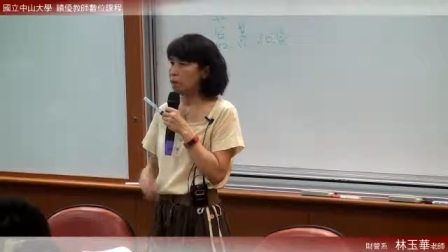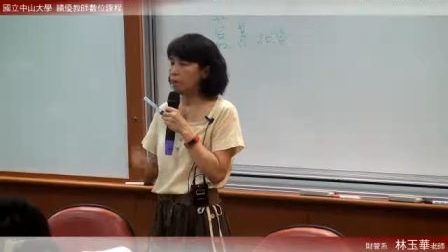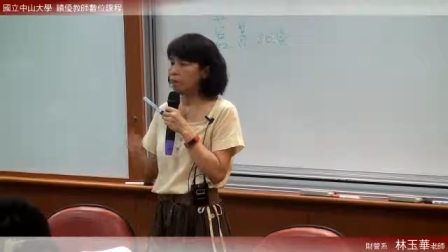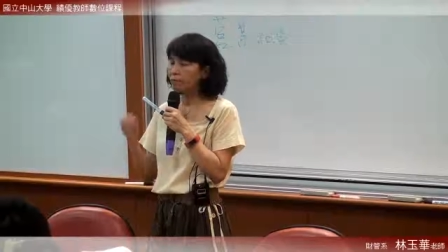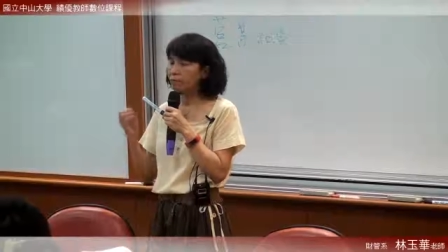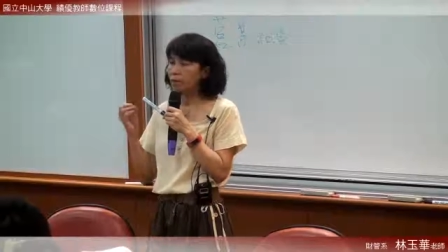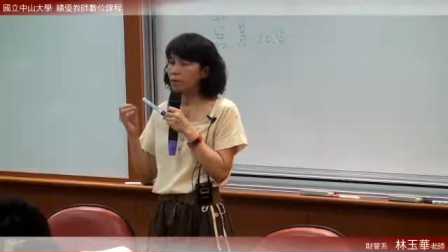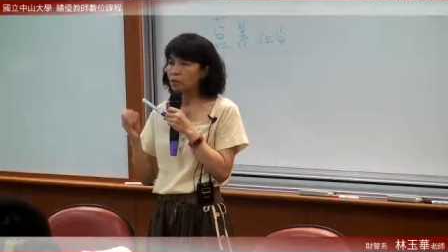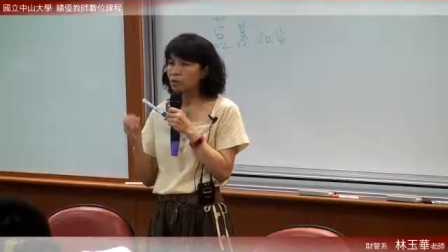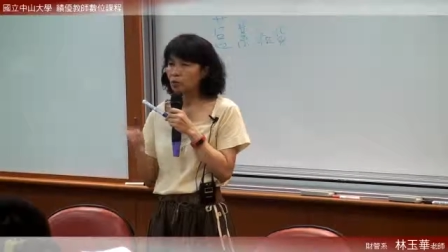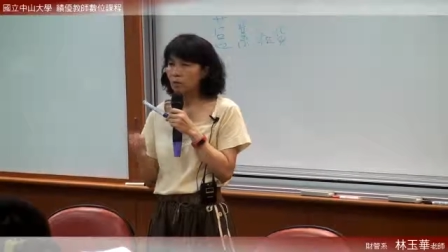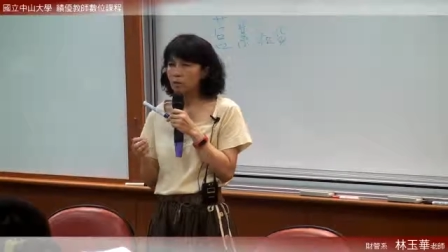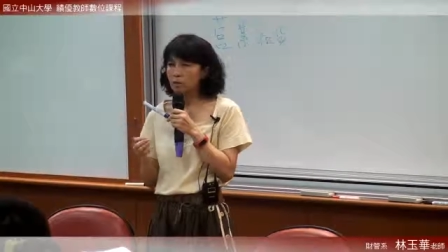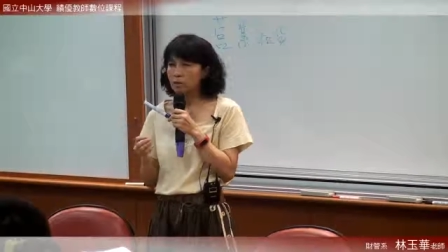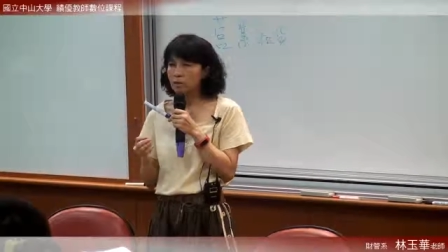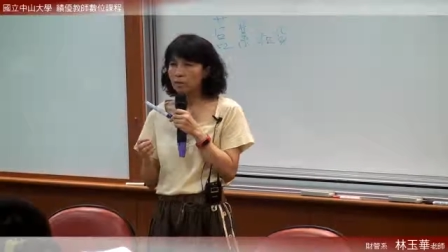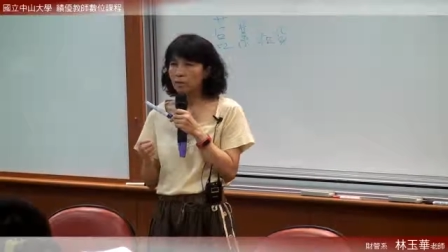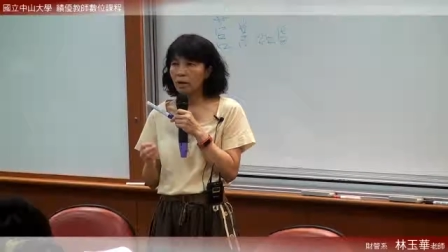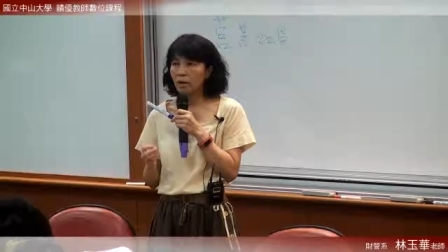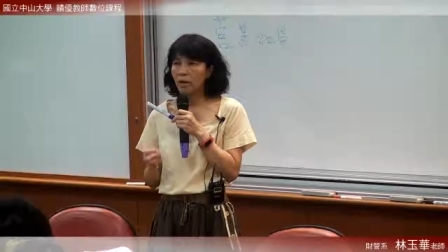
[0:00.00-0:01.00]
那房东
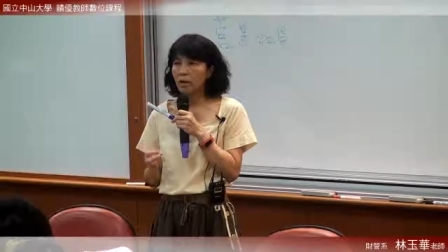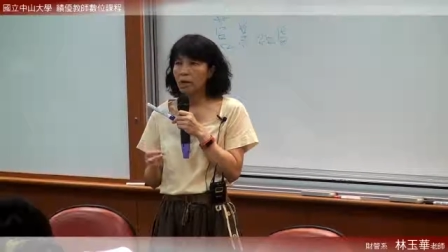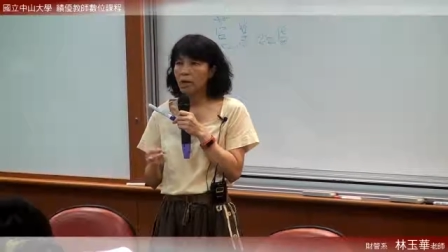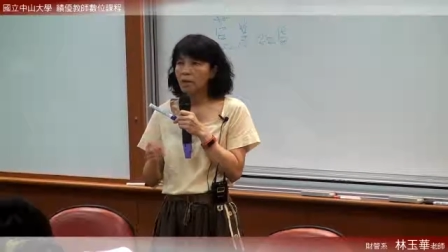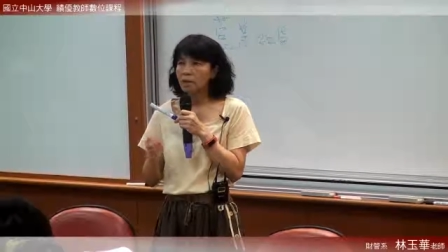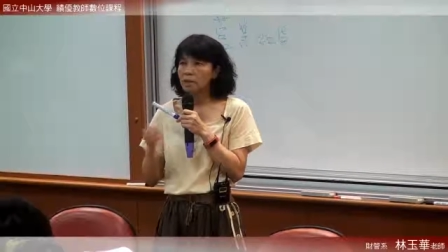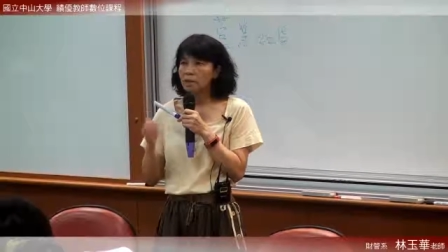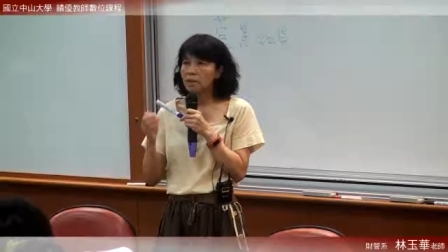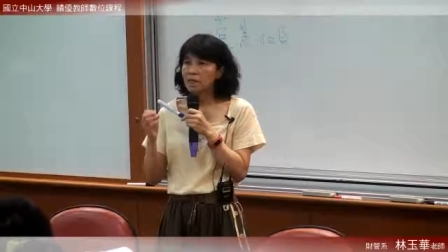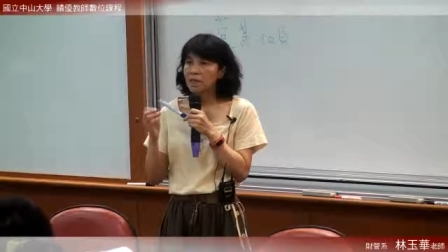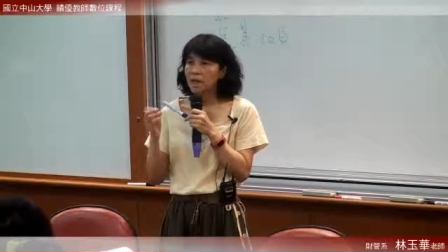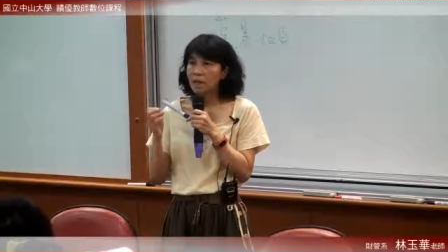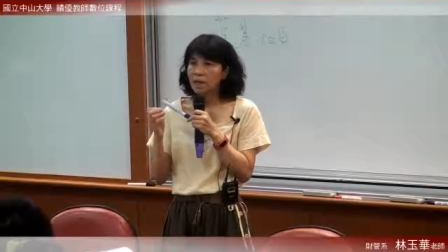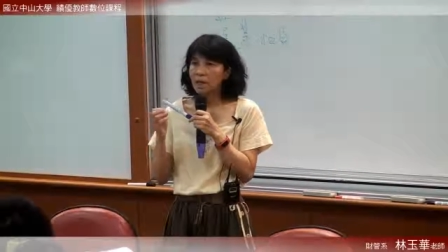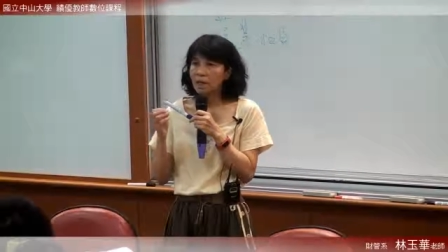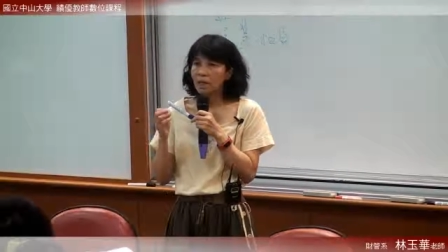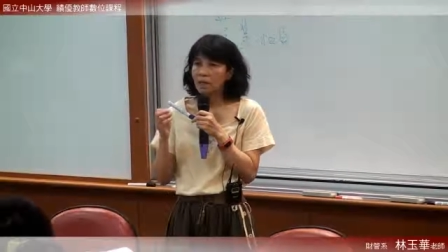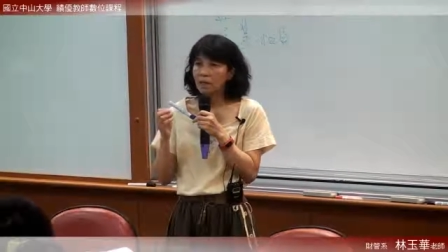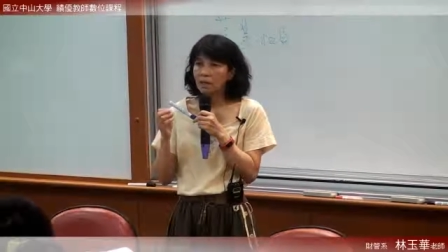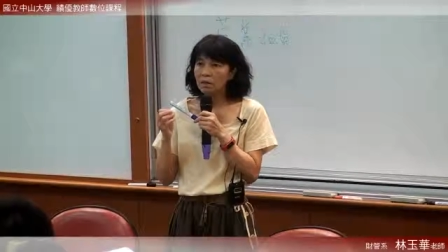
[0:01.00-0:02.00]
会什么
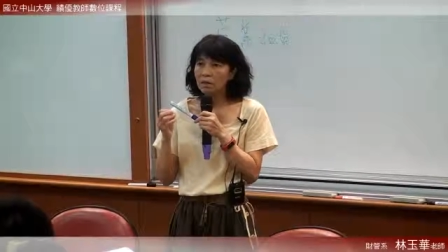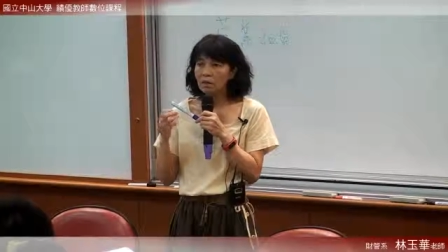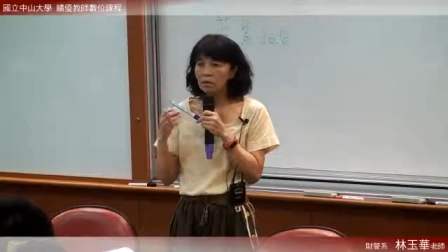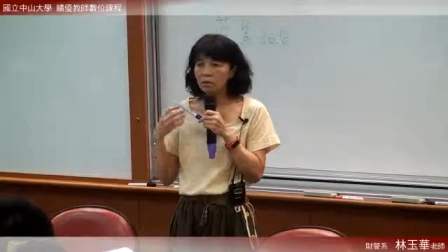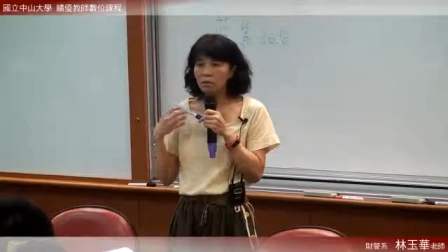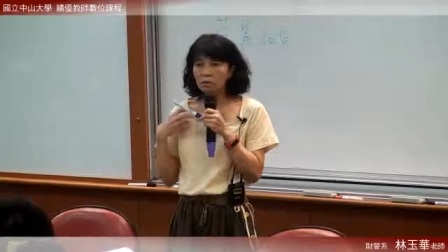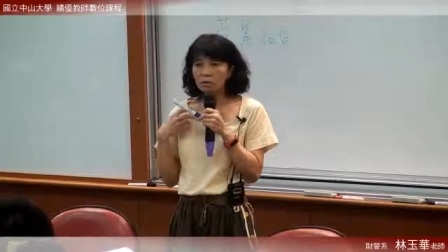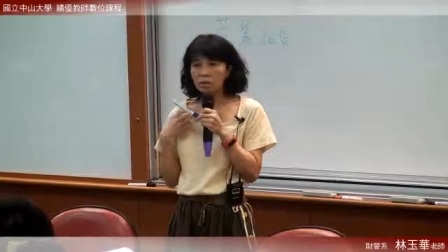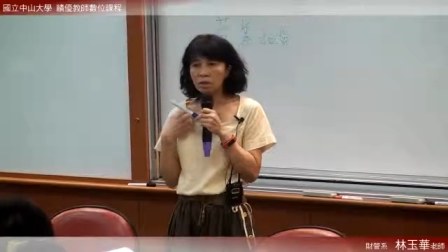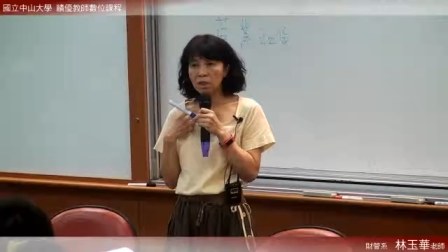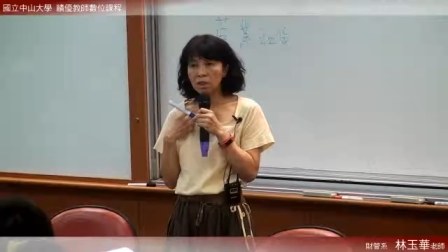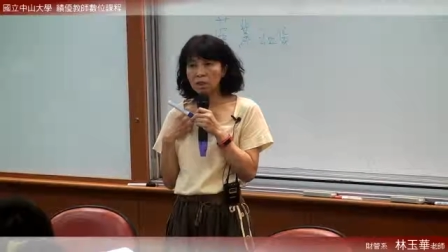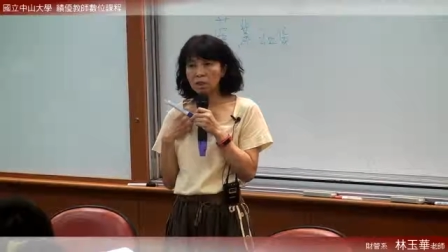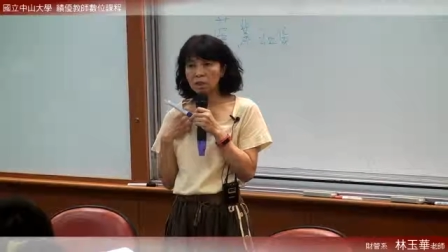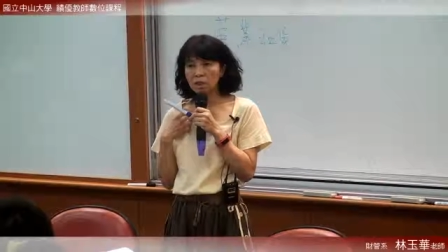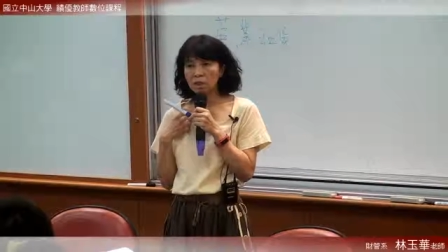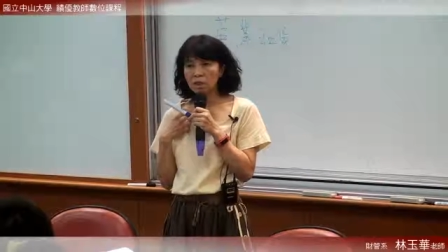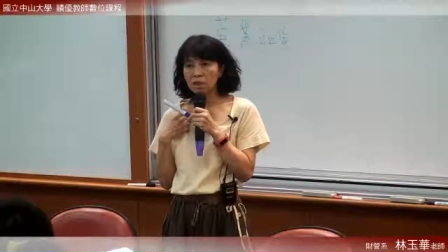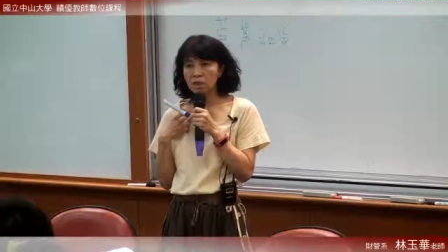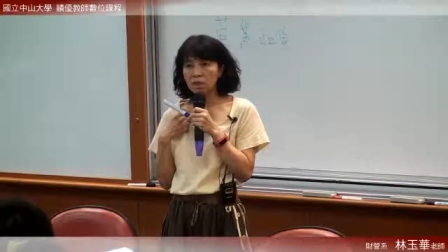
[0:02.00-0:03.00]
借他收到利
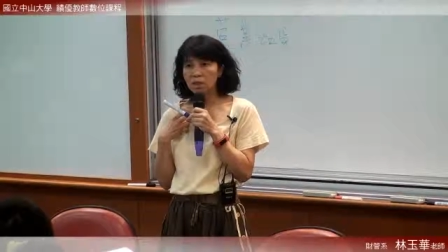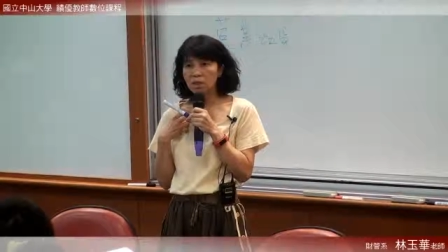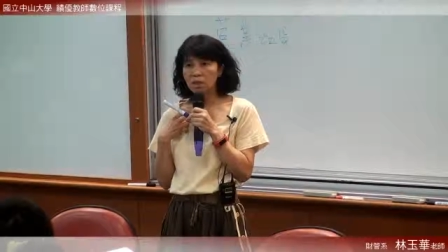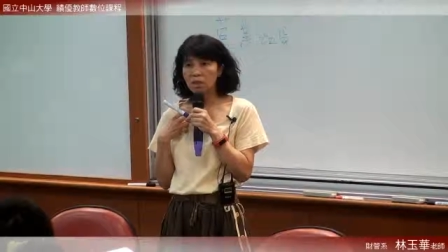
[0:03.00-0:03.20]
息，